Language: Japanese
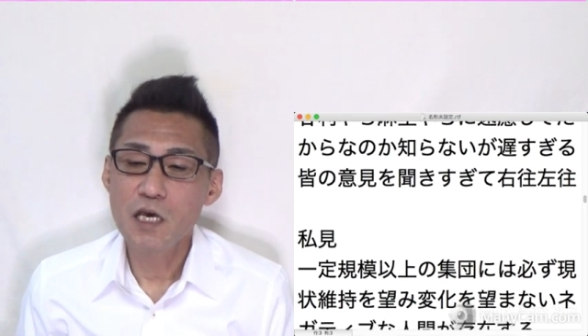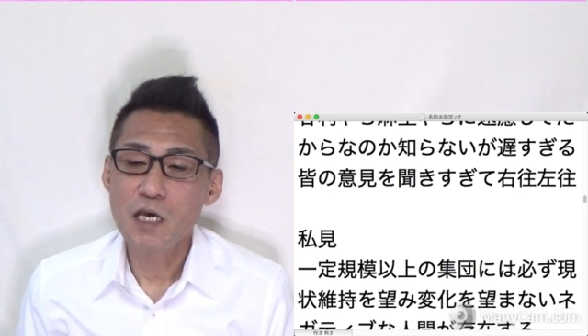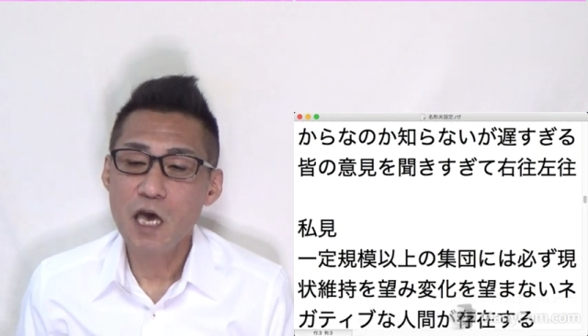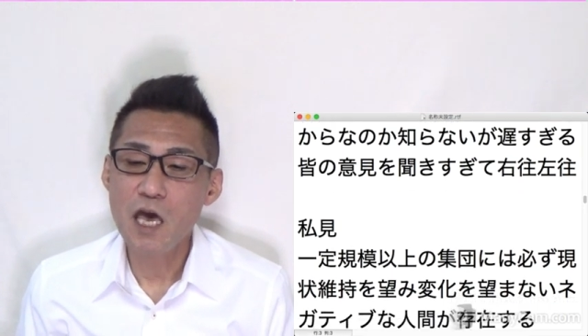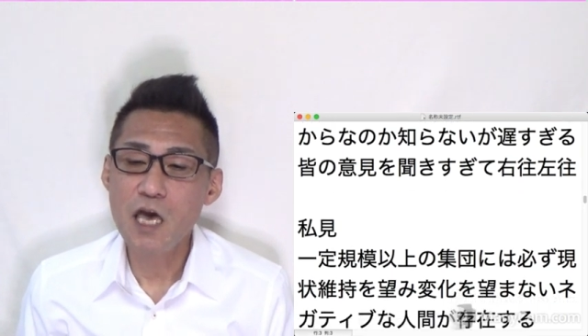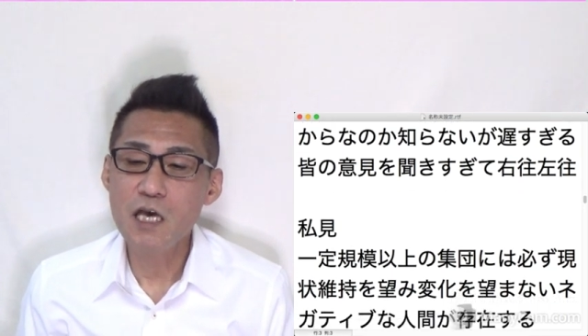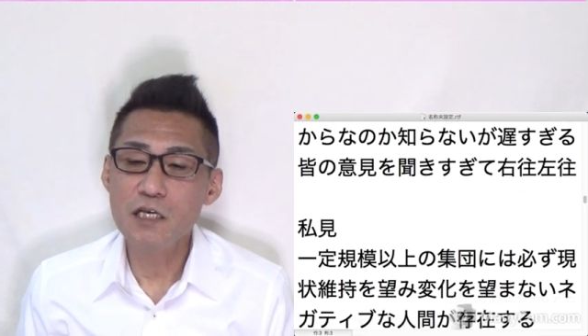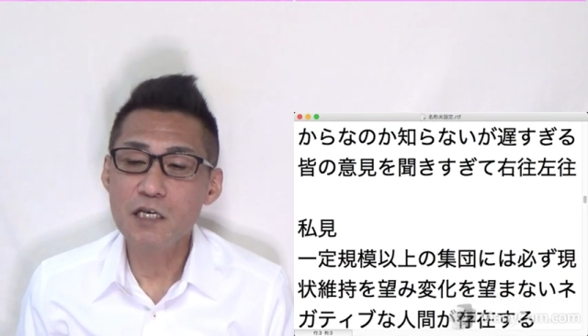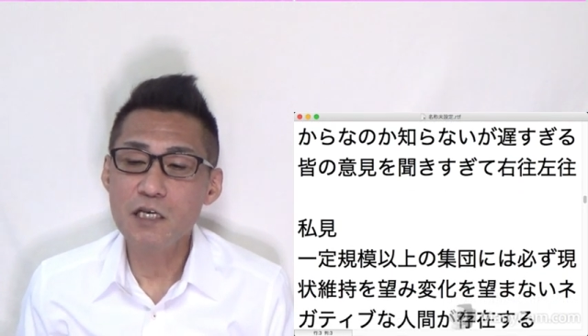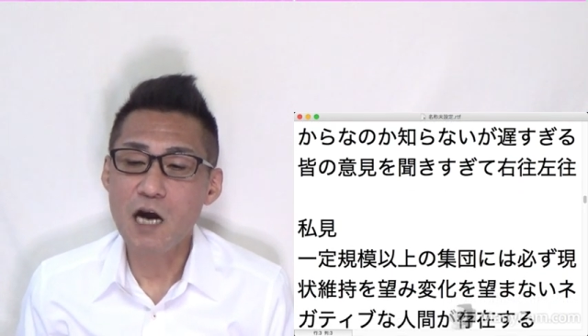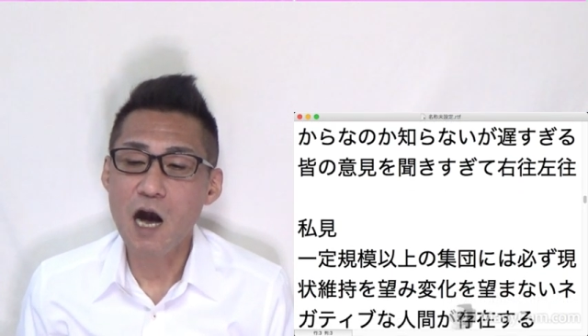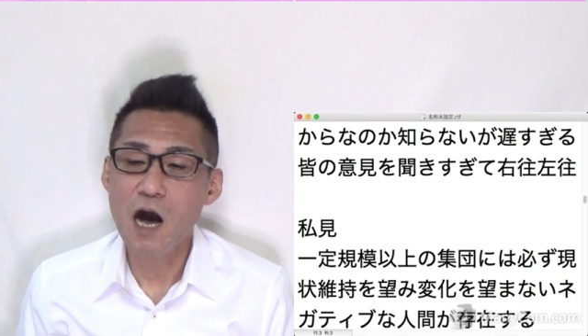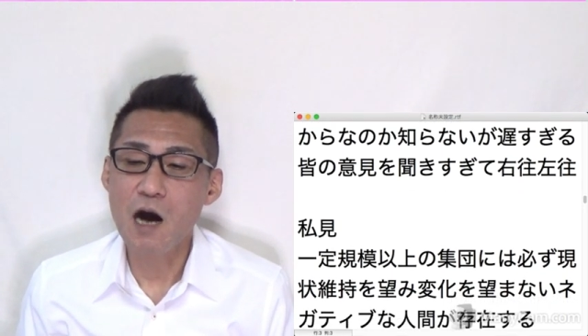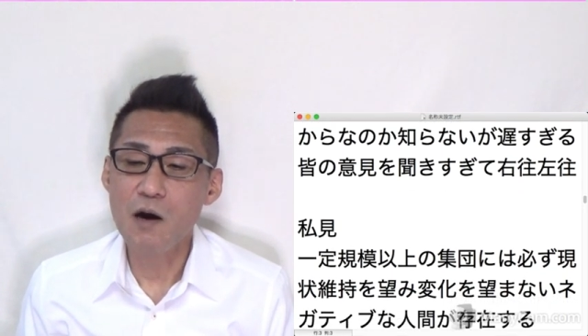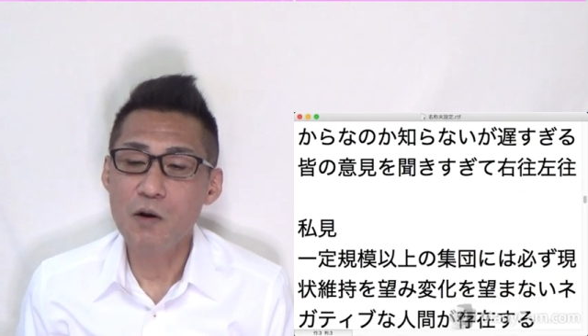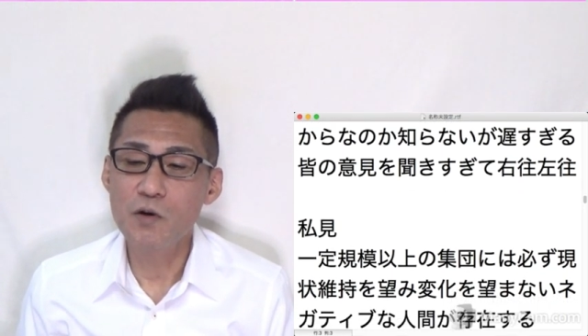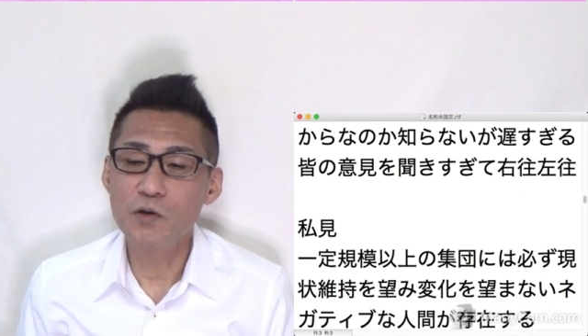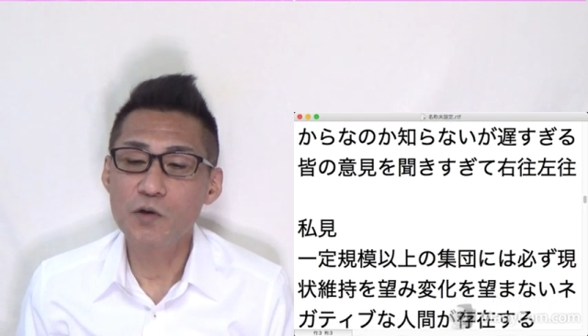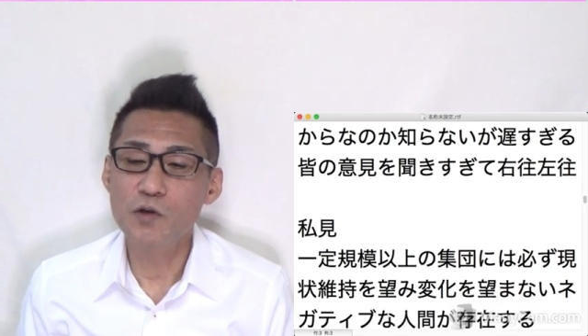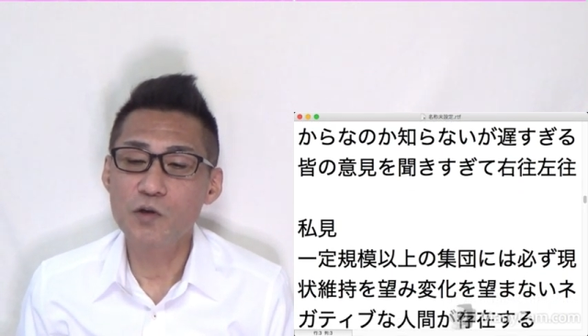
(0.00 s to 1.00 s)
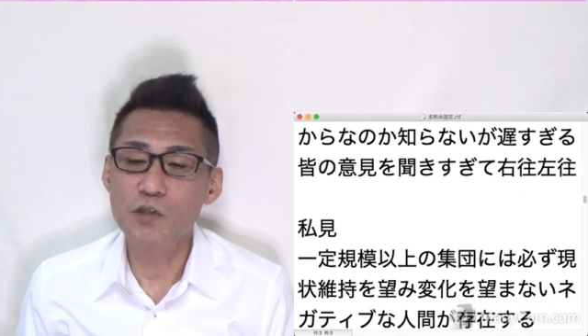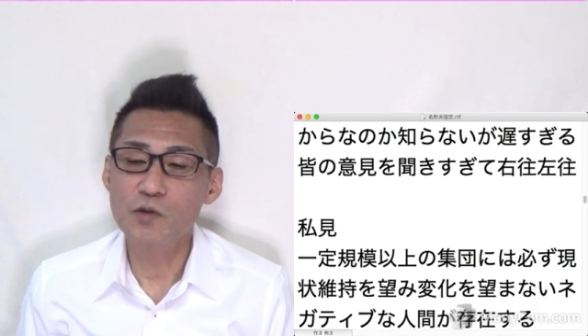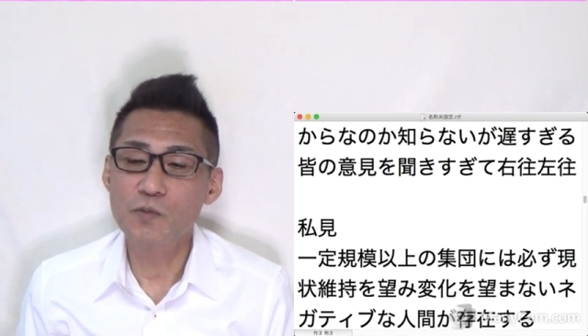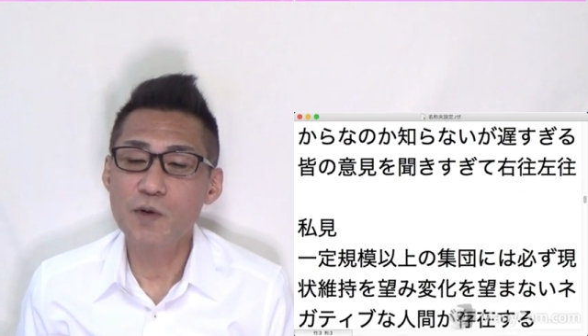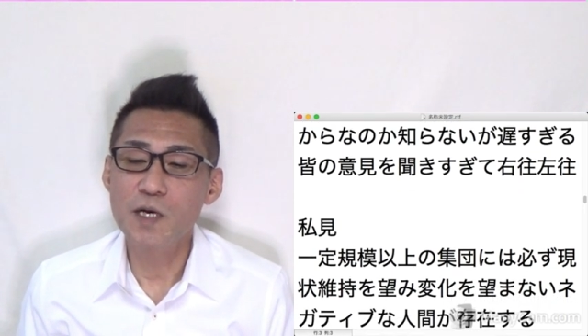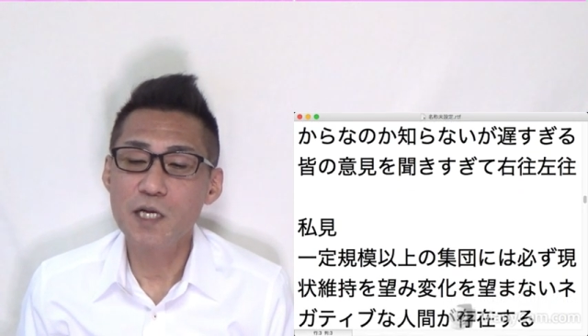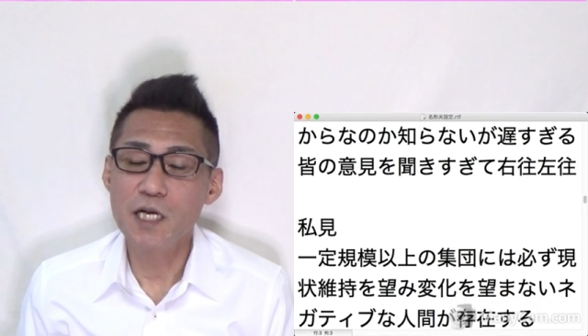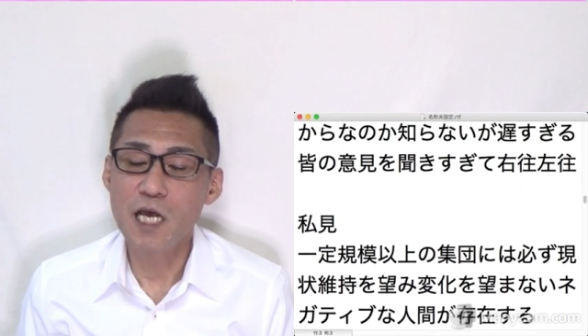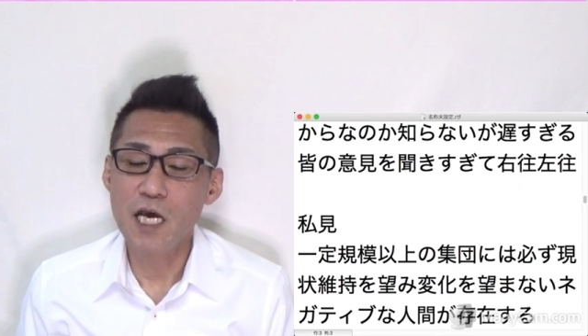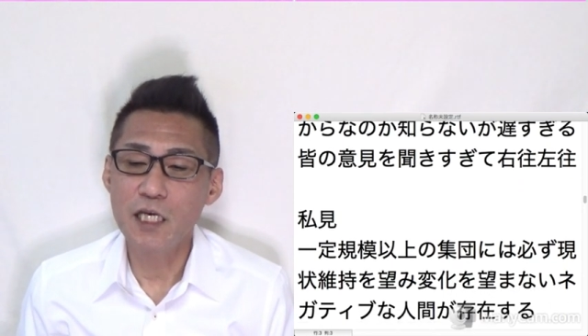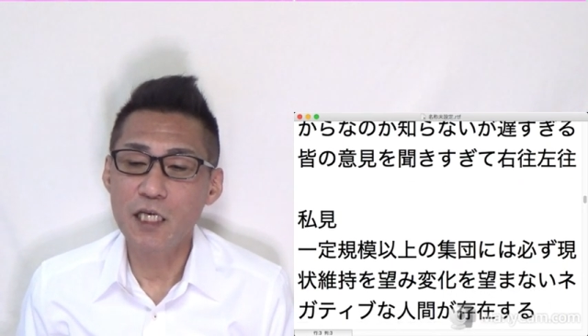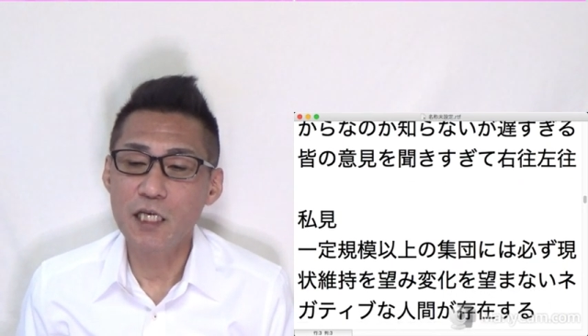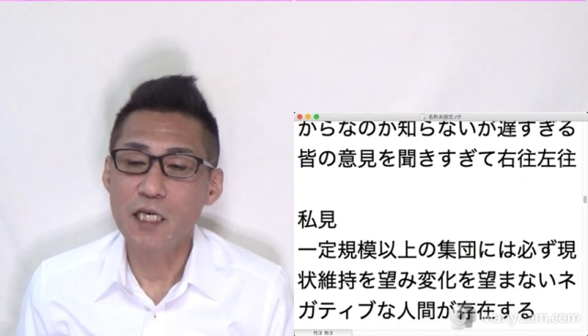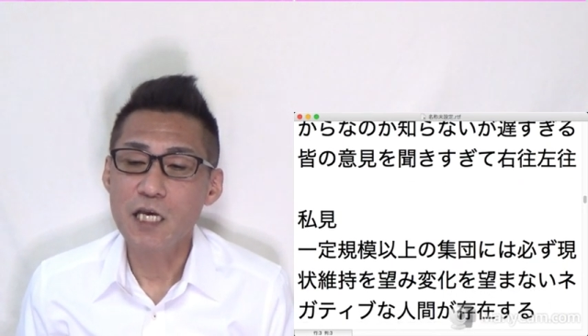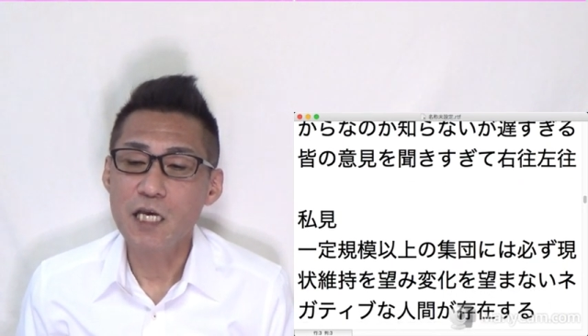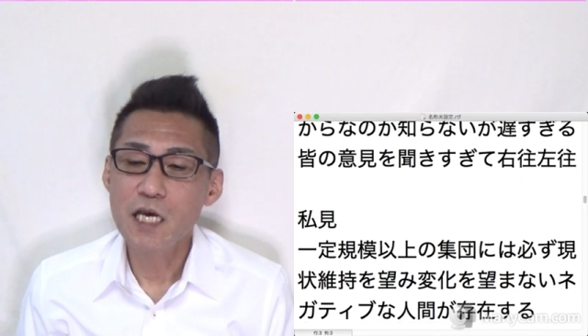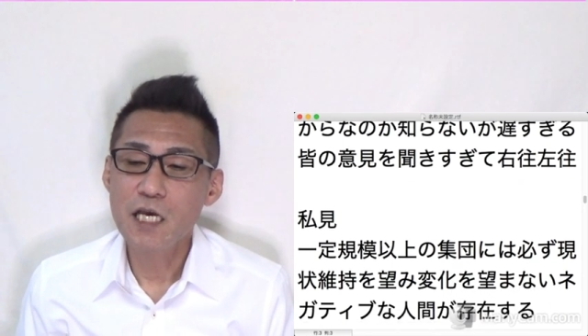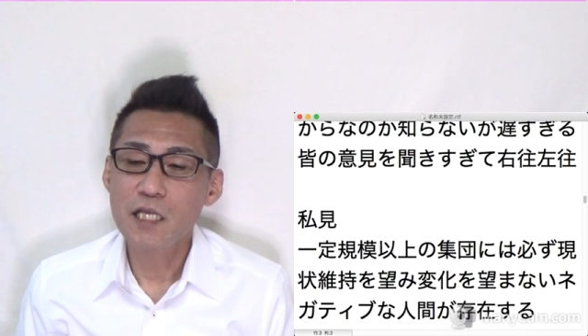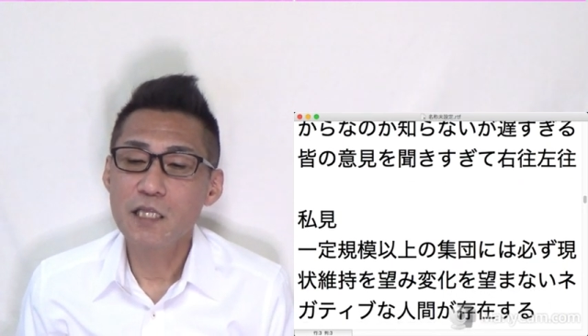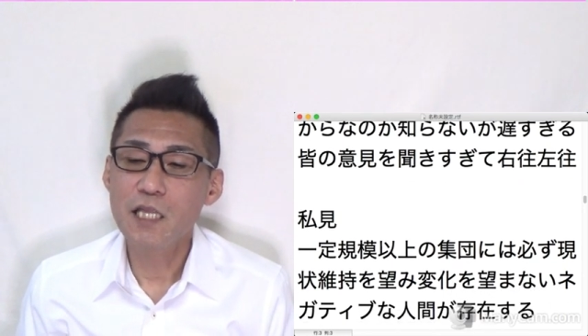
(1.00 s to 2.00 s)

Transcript: 変化を望まない